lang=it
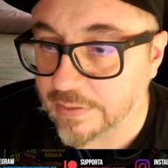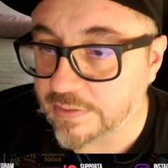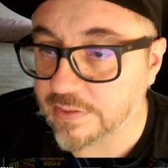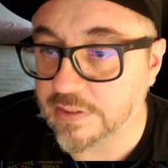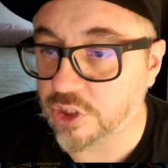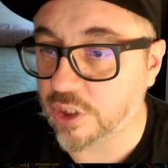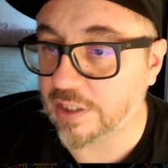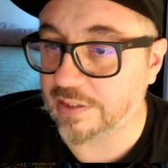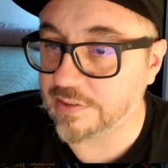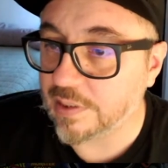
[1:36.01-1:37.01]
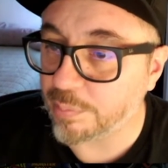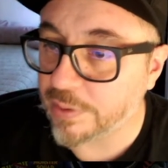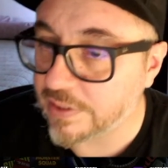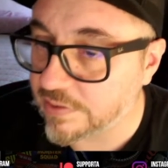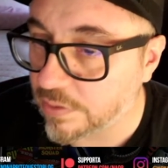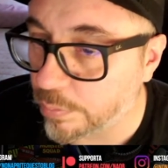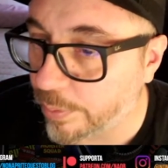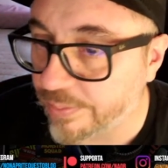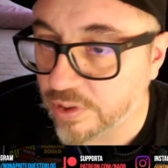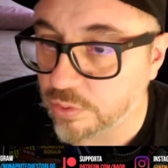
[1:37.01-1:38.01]
la, DC cerca sempre di essere un
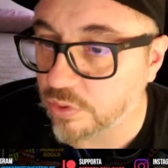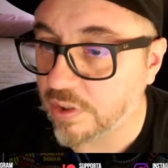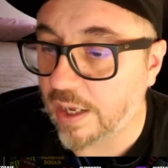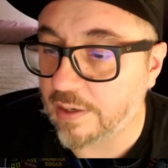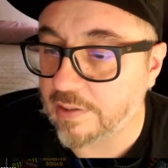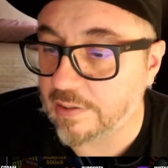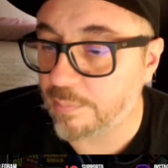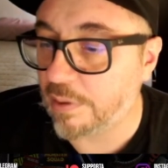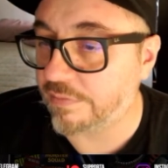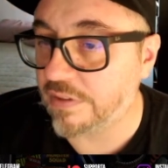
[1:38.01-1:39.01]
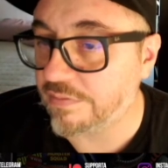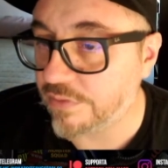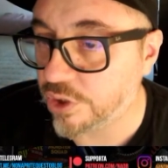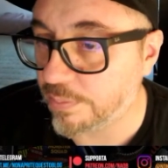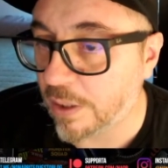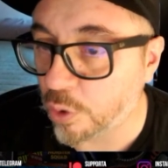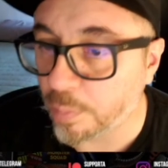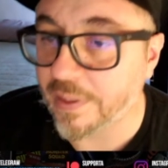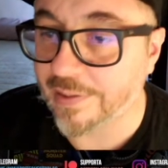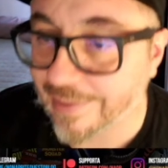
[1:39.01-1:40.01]
po' più autoriale, la Marvel invece manco
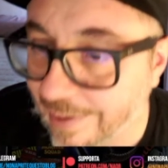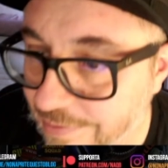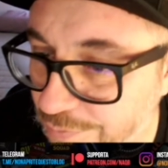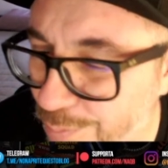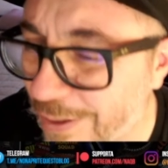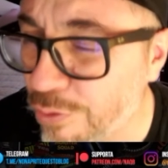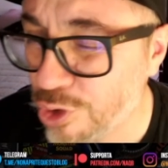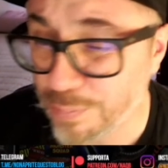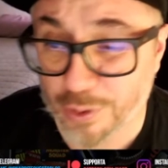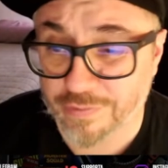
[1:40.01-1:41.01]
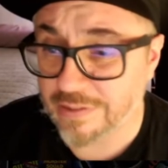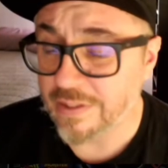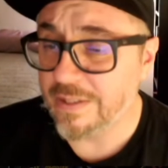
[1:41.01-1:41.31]
per il cazzo, manco ci prova,